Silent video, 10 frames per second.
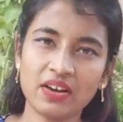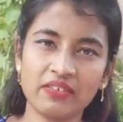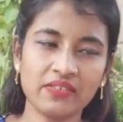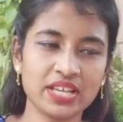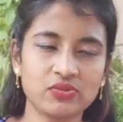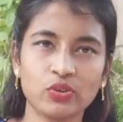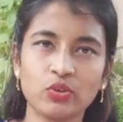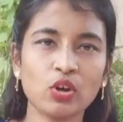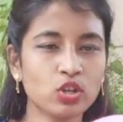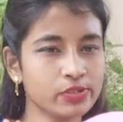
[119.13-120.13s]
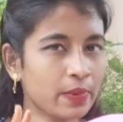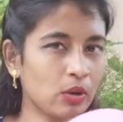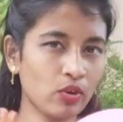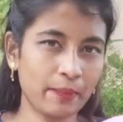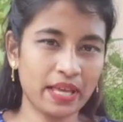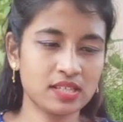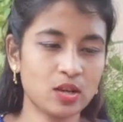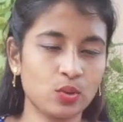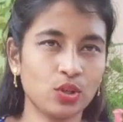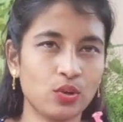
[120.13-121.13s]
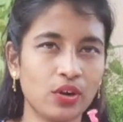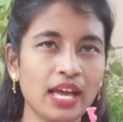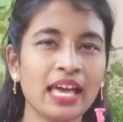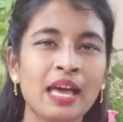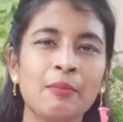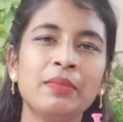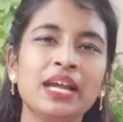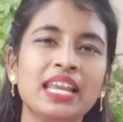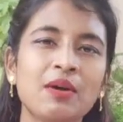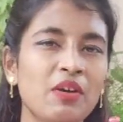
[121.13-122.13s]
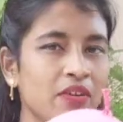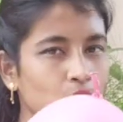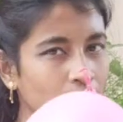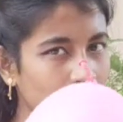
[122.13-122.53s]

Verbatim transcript: ஃப்ளவர் வேஸ் வேணும்னா கொஞ்சம் பலூனை பெருசாக ஒதுக்கோங்க மீடியமாக வேணும்னா